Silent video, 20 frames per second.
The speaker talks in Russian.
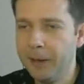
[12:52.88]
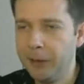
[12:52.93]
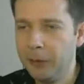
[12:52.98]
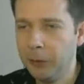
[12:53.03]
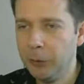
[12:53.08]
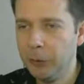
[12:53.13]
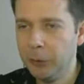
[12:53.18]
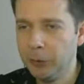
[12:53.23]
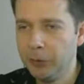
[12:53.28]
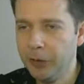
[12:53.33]

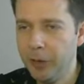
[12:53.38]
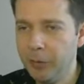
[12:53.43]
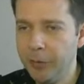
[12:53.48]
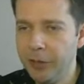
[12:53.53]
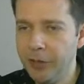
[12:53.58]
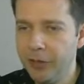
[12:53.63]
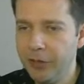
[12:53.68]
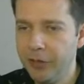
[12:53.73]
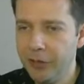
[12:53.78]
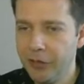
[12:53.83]
Но туда
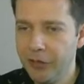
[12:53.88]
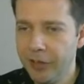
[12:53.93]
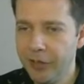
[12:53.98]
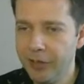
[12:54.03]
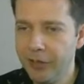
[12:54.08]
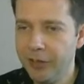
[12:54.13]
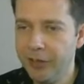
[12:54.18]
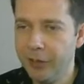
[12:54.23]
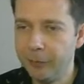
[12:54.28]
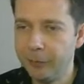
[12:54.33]
мы не
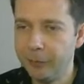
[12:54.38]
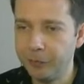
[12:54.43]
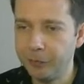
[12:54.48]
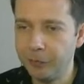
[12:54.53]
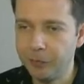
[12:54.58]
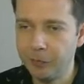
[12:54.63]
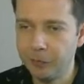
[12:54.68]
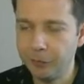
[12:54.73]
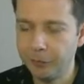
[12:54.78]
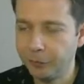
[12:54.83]
сходили.
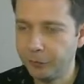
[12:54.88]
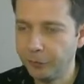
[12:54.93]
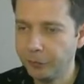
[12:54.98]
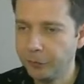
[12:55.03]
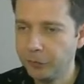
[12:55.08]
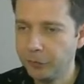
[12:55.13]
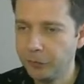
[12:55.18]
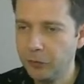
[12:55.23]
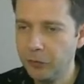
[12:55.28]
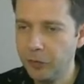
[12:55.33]

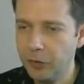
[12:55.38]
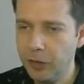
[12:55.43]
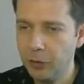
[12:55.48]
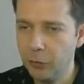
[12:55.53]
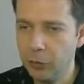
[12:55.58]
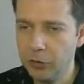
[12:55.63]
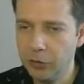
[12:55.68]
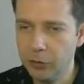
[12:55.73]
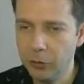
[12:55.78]
А вот,